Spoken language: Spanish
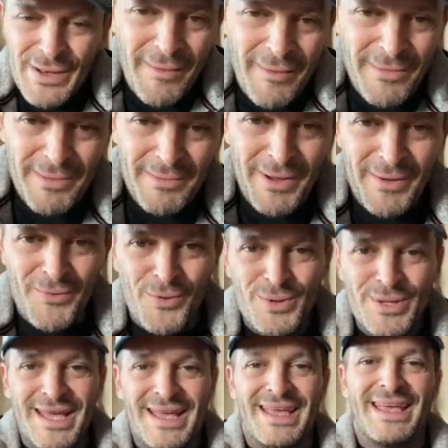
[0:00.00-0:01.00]
a mí me
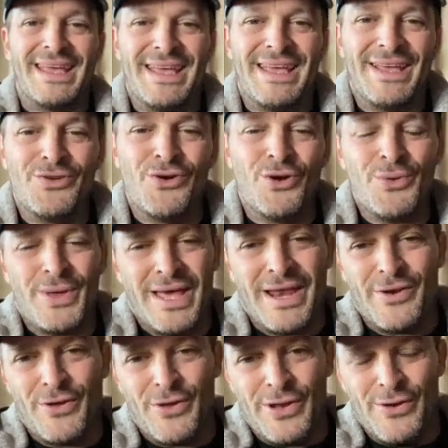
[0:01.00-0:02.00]
gusta que no
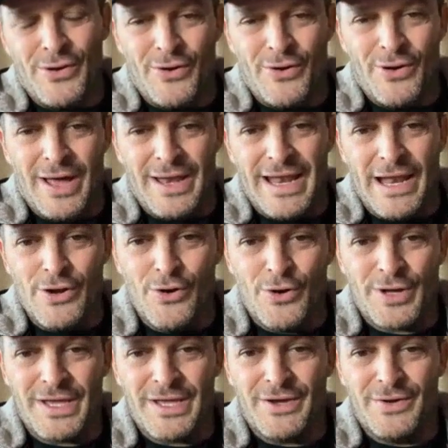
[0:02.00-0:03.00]
olvidarnos de lo
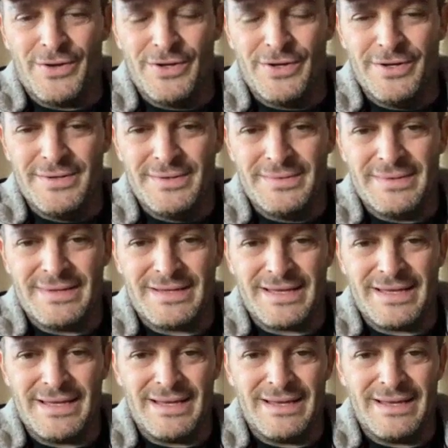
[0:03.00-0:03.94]
analógico, ¿no? Claro.